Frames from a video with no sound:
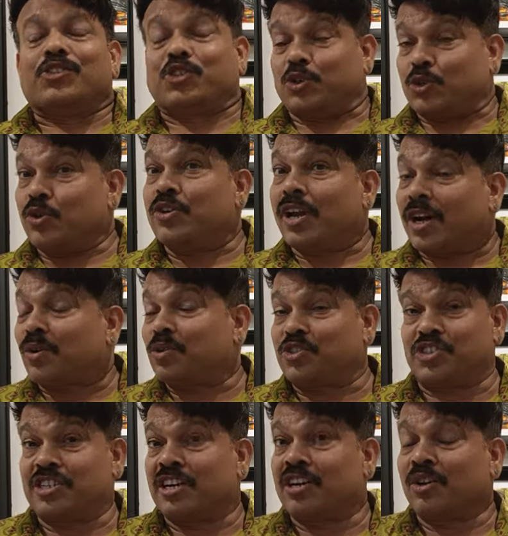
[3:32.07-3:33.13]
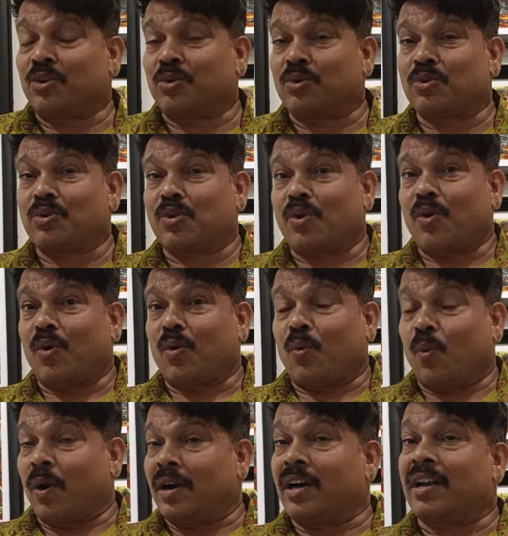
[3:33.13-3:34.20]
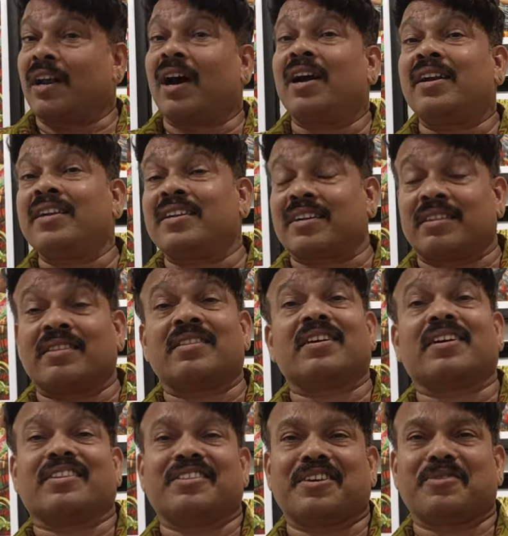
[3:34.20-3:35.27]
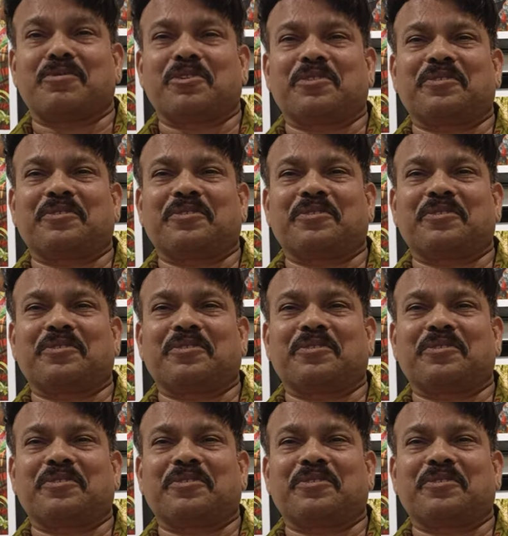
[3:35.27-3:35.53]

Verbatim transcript: చిగురుటాకు చీరలో వనరానికి ఎంత అందము